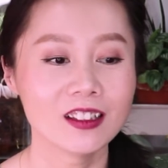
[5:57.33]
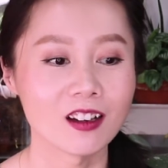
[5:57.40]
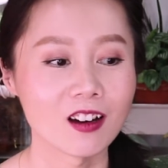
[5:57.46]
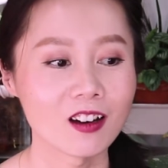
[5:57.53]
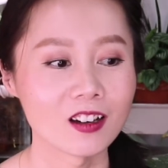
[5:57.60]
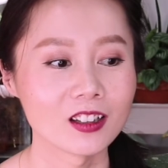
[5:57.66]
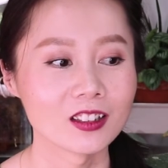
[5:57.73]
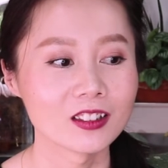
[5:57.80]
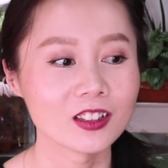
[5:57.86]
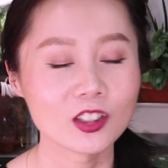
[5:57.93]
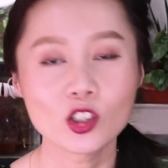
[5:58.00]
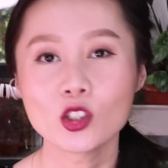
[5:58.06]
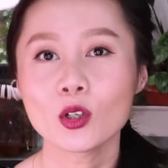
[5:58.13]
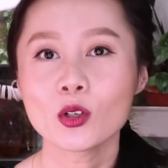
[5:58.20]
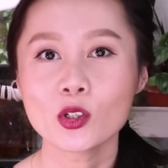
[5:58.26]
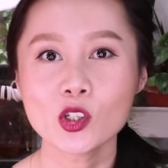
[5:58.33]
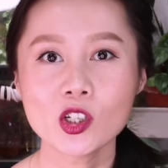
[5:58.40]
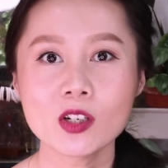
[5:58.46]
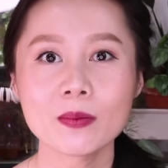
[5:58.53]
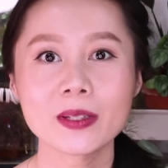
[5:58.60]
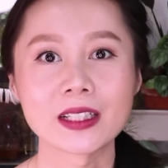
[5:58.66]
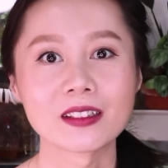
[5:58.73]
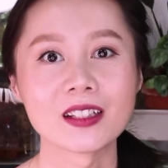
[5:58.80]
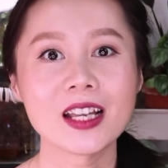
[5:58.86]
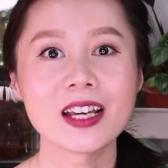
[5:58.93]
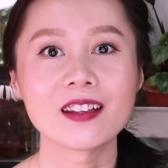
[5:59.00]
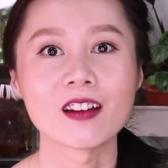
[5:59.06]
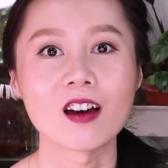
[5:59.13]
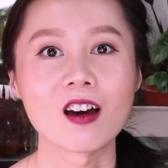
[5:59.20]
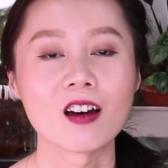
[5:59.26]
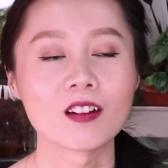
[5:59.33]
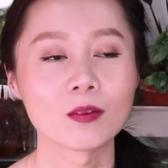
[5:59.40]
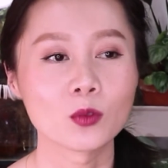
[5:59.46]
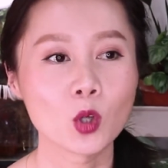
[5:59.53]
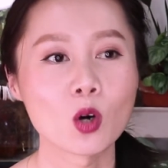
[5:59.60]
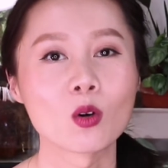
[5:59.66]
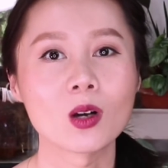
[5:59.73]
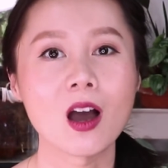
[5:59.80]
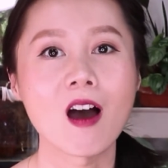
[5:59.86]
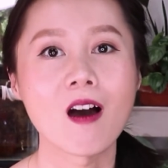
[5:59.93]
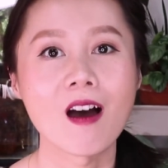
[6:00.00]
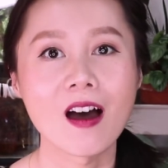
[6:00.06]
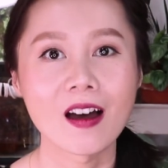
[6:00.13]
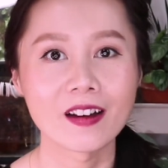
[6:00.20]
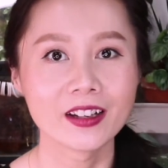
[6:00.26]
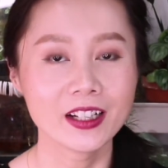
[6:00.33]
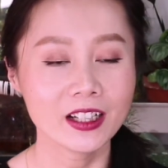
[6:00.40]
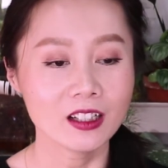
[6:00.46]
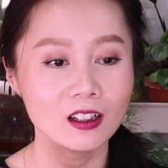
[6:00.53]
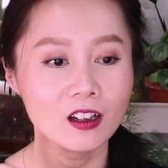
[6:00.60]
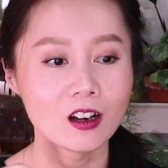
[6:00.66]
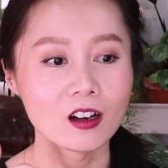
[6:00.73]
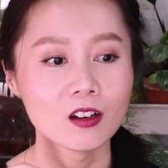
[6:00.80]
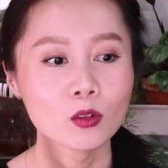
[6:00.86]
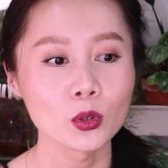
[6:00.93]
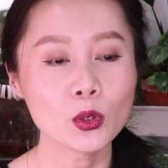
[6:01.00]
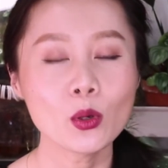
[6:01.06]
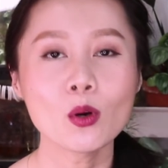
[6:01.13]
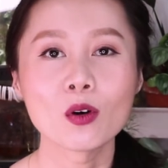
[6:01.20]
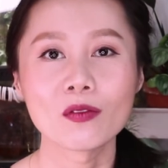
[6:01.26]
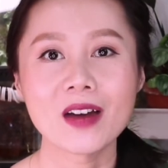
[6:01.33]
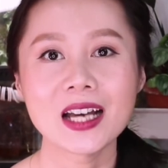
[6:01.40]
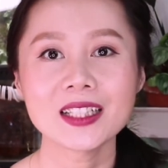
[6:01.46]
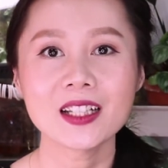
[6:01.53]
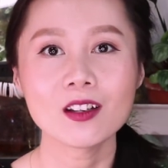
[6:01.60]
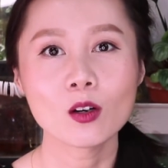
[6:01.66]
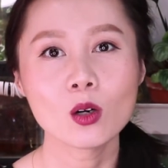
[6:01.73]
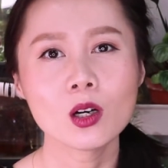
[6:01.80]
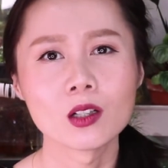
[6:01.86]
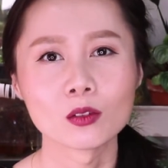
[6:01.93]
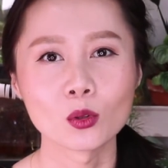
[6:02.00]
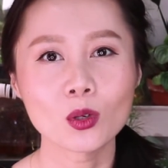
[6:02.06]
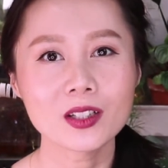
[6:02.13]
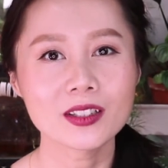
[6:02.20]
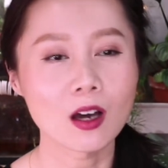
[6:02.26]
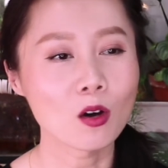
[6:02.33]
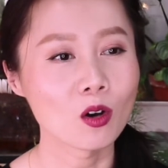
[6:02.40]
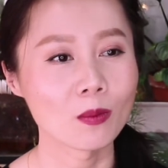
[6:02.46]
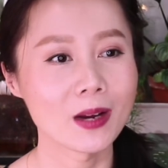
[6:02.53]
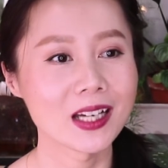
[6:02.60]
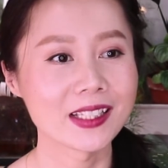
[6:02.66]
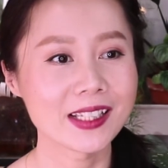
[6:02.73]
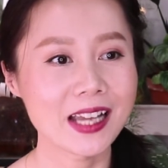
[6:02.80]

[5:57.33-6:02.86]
呃，其实就是视频类的投稿啊。呃，因为我发现有很多小伙伴